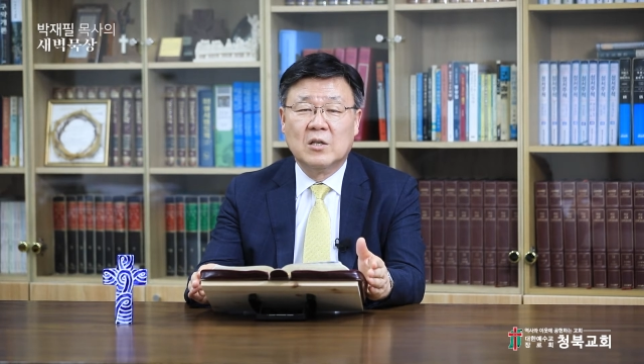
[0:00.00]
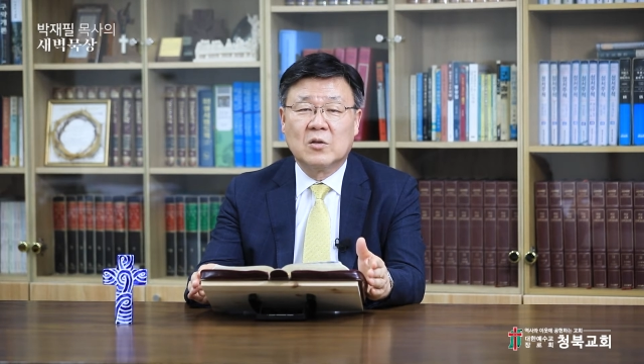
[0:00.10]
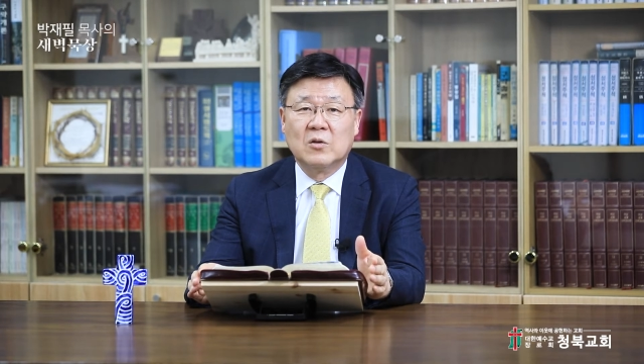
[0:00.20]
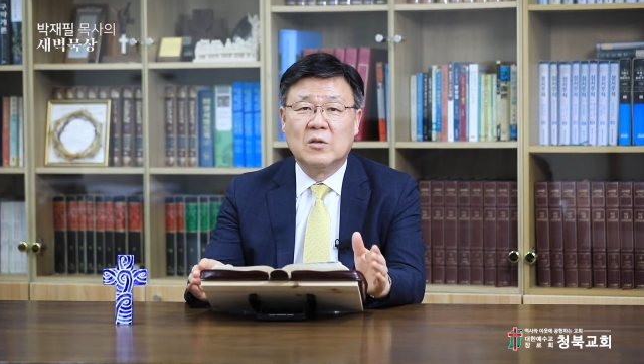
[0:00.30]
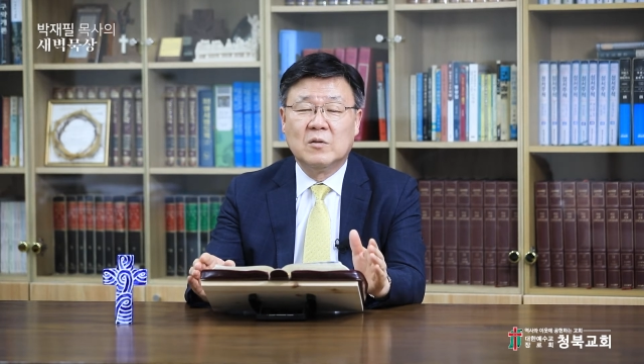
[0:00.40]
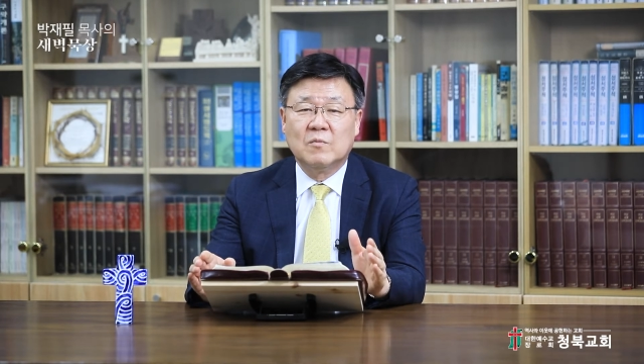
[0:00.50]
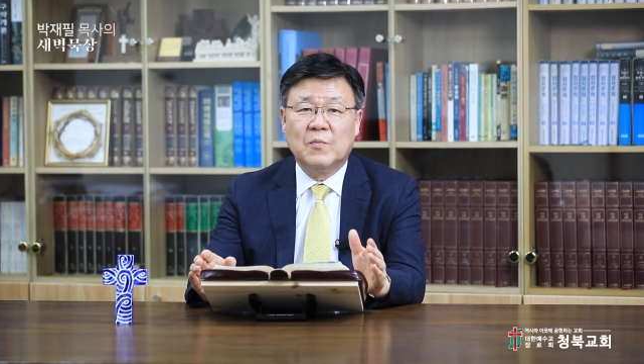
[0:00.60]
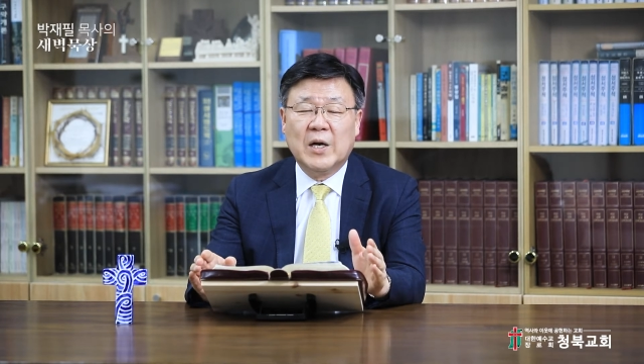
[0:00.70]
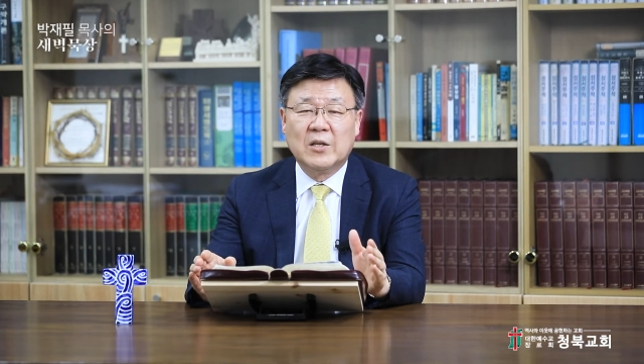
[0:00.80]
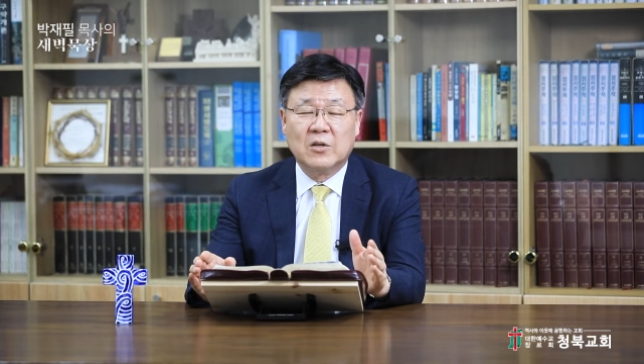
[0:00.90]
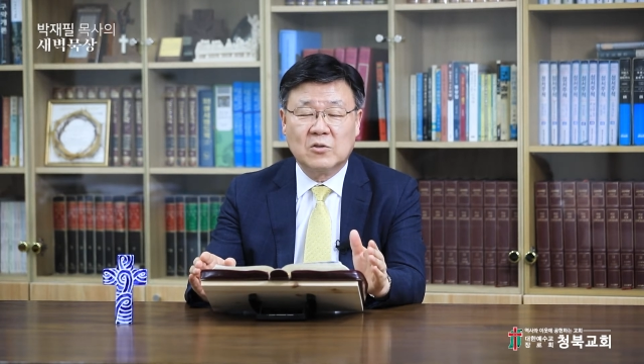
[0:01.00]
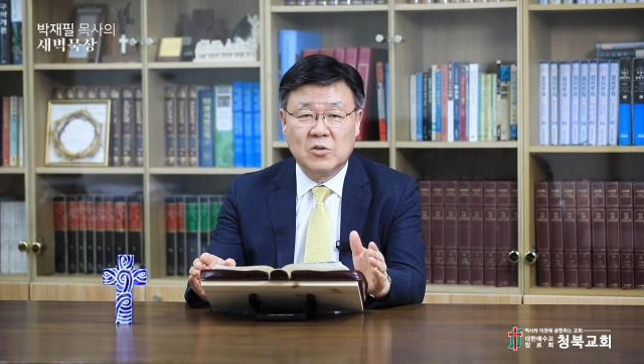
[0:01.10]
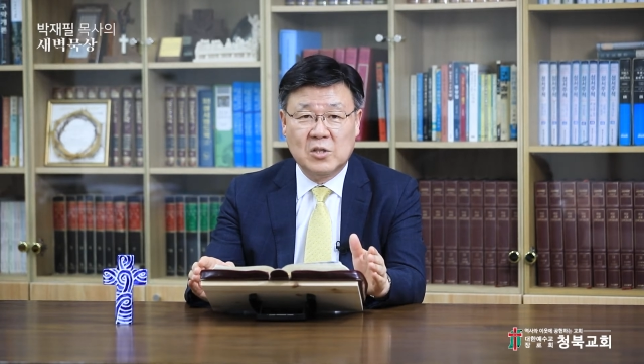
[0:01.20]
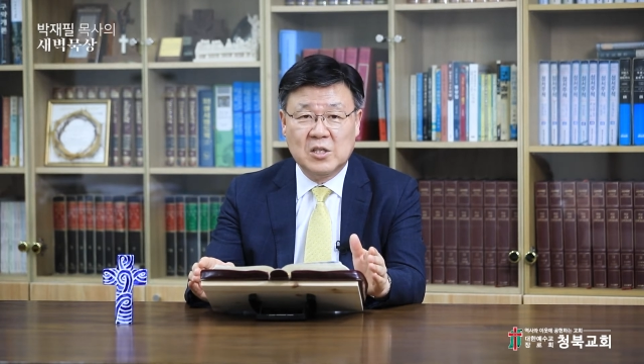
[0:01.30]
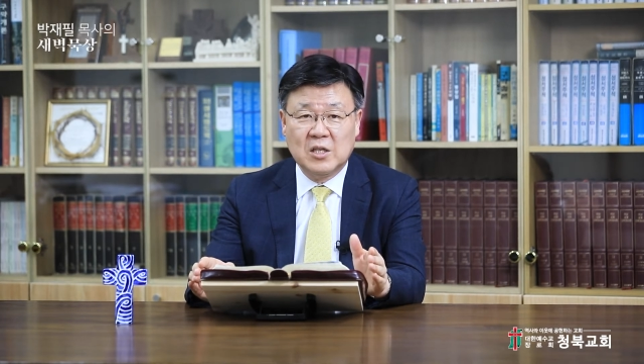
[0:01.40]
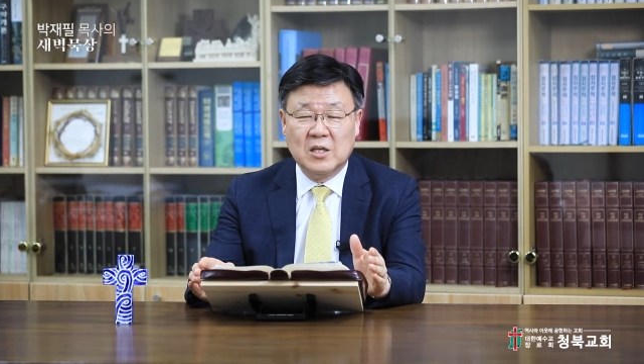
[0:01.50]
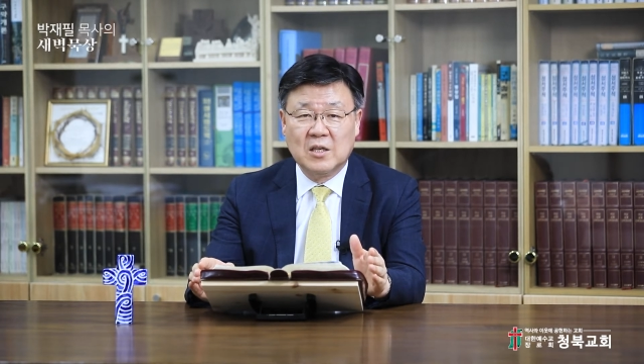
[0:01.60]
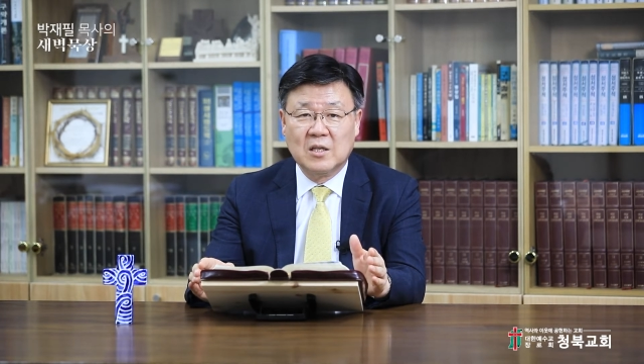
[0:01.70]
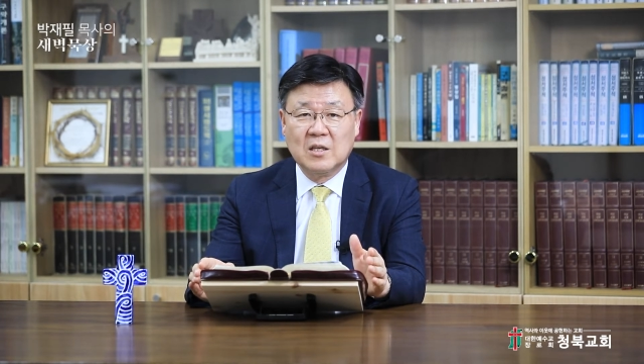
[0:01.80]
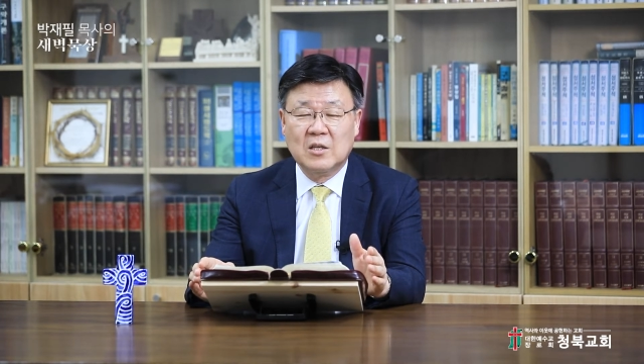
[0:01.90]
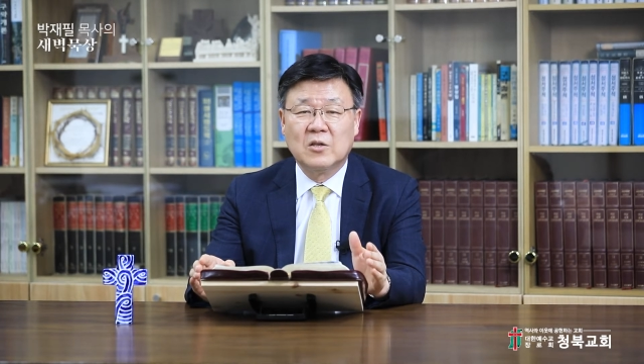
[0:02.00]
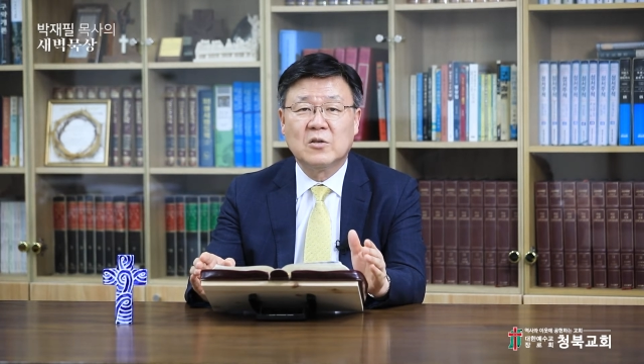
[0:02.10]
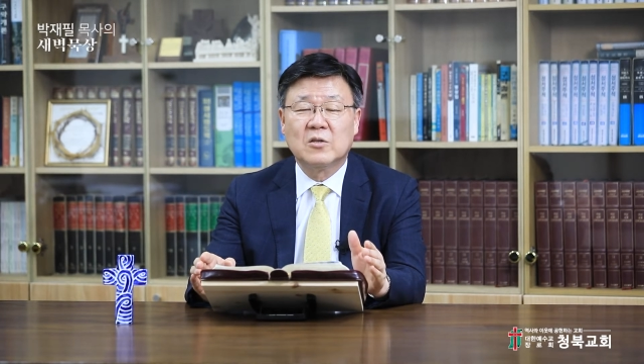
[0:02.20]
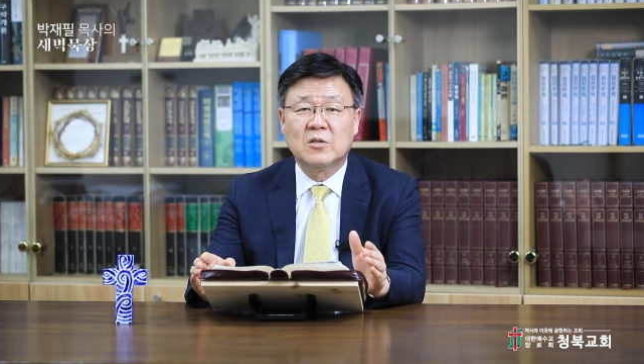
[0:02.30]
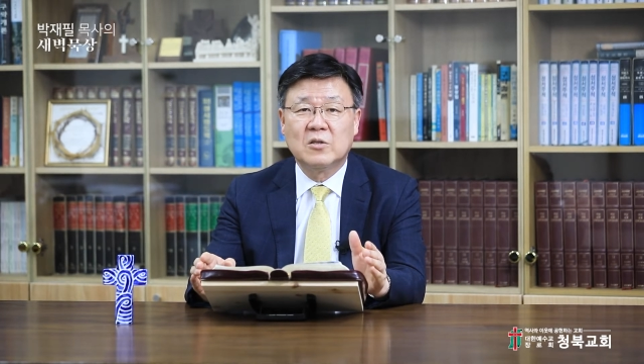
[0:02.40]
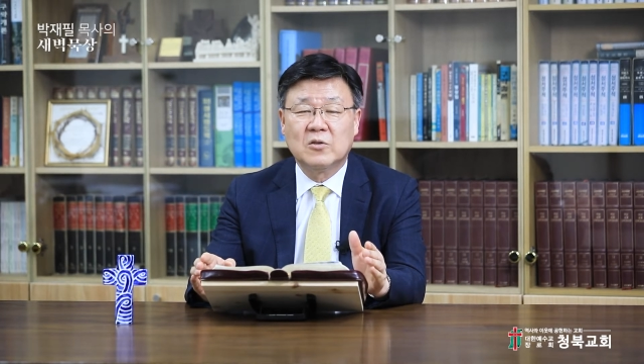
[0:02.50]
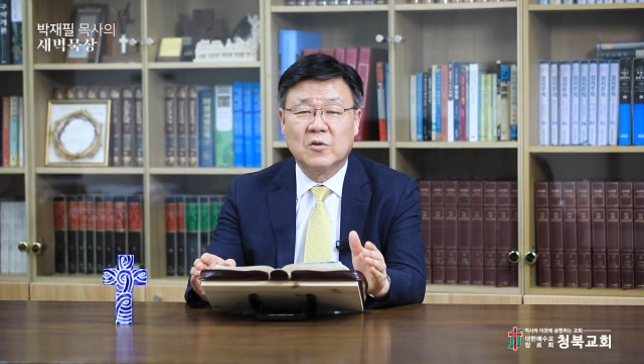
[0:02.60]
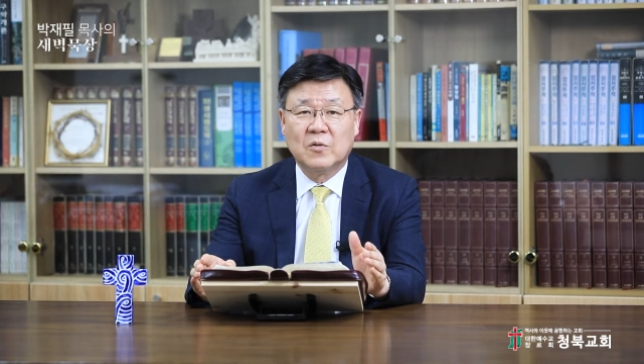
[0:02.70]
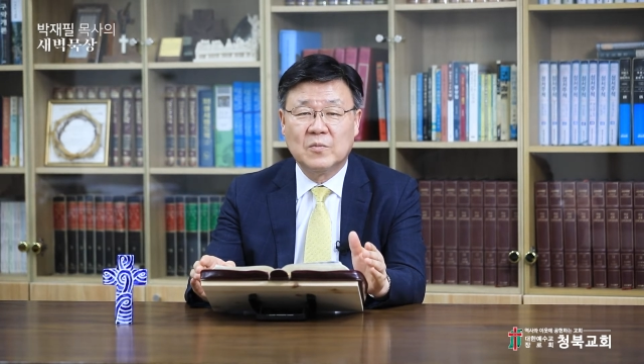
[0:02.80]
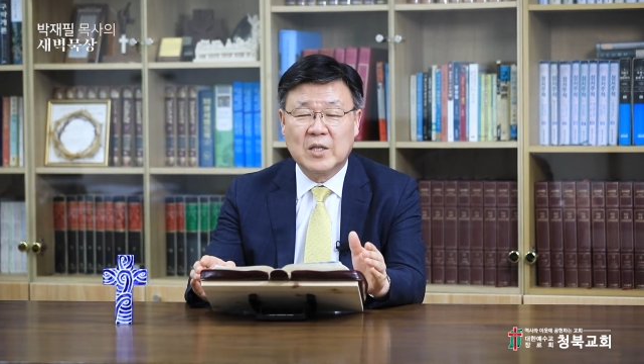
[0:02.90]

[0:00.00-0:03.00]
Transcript: 또는 방역 수칙 이런 것들을 좀